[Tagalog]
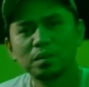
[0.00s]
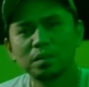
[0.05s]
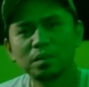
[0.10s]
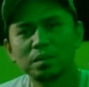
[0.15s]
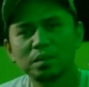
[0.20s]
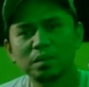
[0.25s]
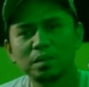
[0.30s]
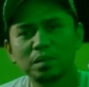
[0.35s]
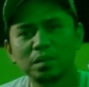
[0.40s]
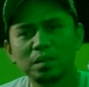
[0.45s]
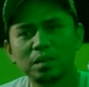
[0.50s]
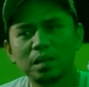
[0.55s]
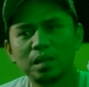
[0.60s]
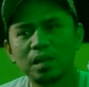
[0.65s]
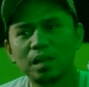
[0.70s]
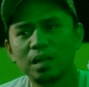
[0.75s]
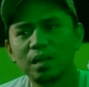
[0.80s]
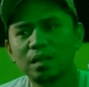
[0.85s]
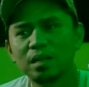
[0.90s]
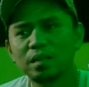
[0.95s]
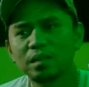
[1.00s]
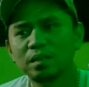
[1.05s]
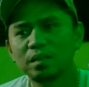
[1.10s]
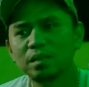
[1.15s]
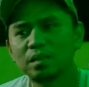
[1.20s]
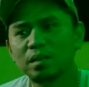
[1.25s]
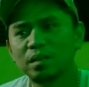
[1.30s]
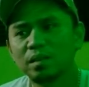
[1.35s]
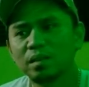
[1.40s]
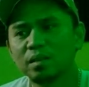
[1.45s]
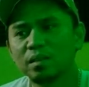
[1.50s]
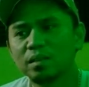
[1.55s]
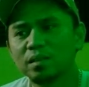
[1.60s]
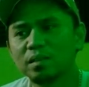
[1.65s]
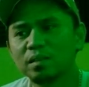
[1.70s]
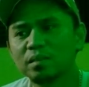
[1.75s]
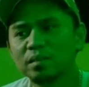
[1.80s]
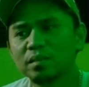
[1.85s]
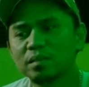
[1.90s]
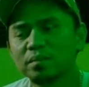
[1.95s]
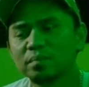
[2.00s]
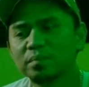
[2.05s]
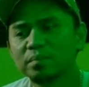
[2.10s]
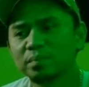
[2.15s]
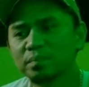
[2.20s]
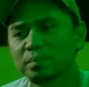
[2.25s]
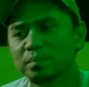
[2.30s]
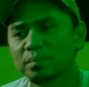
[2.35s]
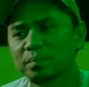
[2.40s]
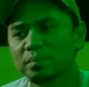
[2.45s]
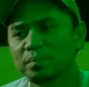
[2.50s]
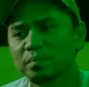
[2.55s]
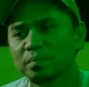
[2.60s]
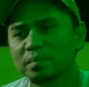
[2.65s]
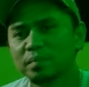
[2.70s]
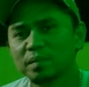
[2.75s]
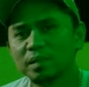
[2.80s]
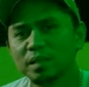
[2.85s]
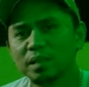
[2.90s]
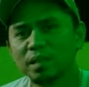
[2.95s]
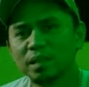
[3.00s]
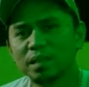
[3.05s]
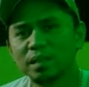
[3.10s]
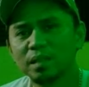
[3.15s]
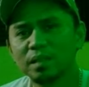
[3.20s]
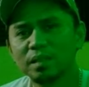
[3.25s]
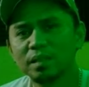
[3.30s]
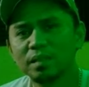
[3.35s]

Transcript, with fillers: normally, ang motor, umaabot siya ng